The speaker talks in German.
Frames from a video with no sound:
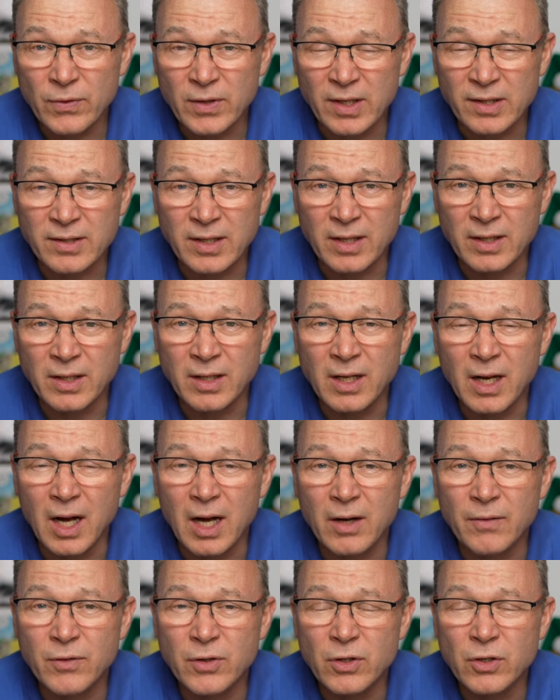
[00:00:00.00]
der
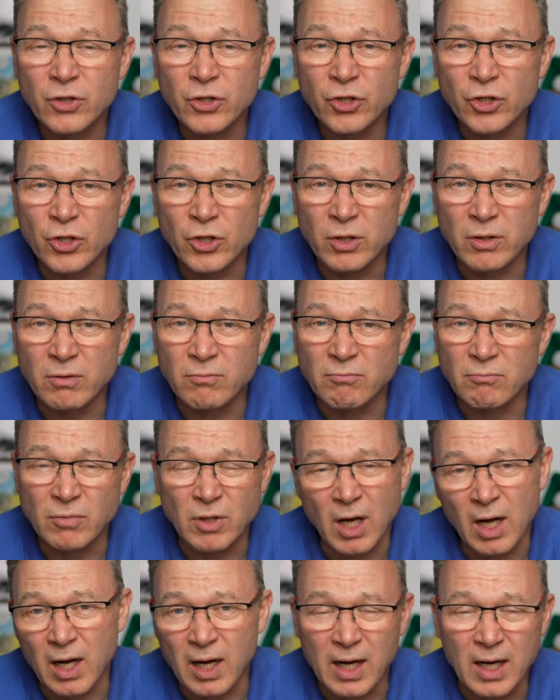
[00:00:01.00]
skandinavischen
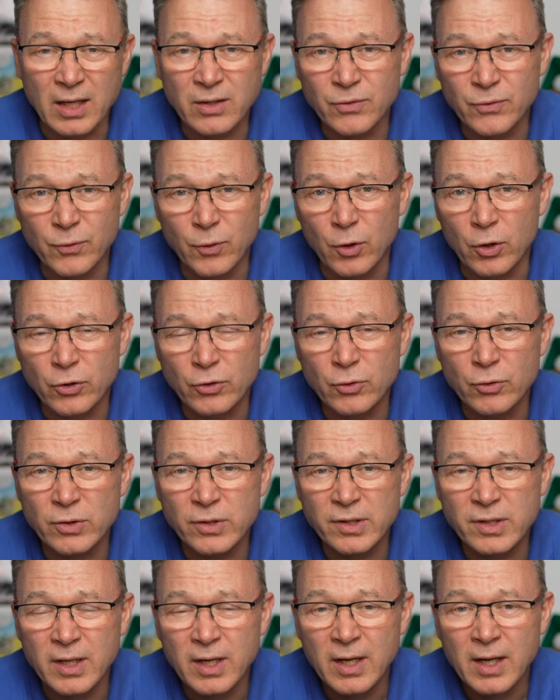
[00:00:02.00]
ja,
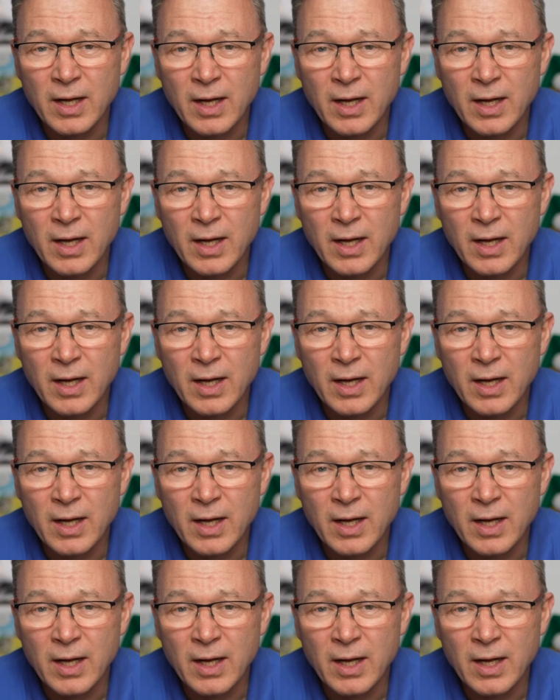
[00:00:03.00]
Rasenforschungsstiftung.